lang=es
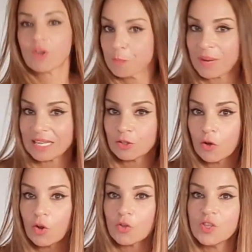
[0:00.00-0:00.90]
es para
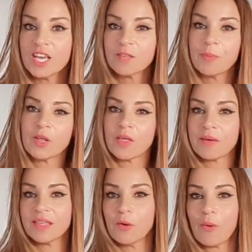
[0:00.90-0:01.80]
todos los días, pero de
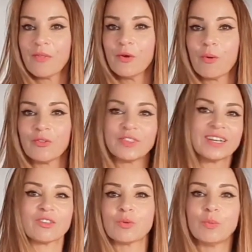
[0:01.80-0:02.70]
vez en cuando, cuando
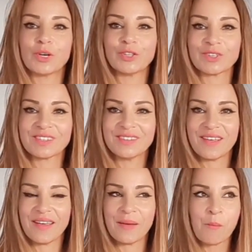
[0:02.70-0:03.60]
tengas un poquito así
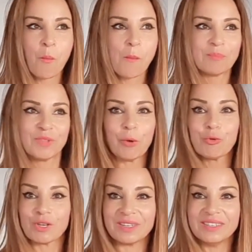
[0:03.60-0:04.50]
de,
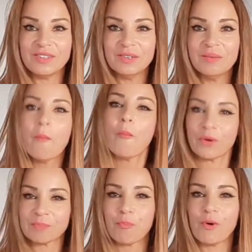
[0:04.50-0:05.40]
gusanillo,
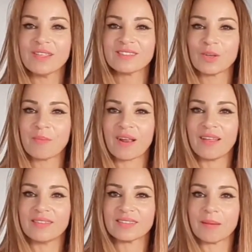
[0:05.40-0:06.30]
pues puedes
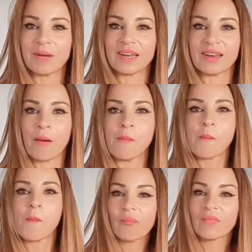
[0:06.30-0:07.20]
tomarla de esta manera.
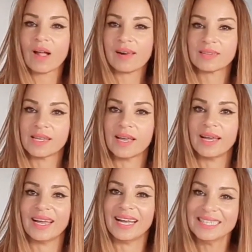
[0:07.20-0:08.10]
Así
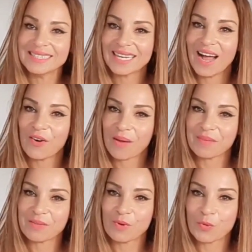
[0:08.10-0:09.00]
que entra ahora
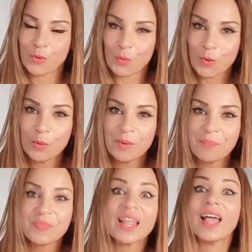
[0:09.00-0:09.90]
mismo en Zoomup,
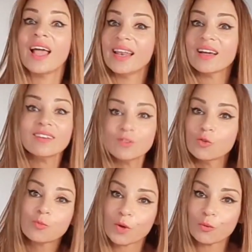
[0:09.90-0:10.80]
elijas
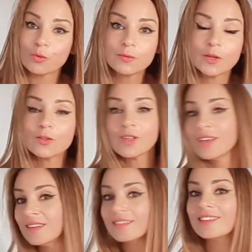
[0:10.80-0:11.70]
tus productos,
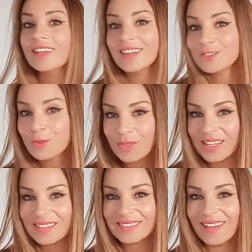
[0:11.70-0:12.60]
llena tu
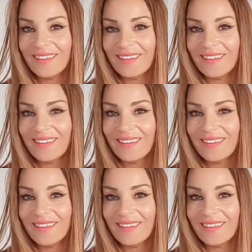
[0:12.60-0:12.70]
cesta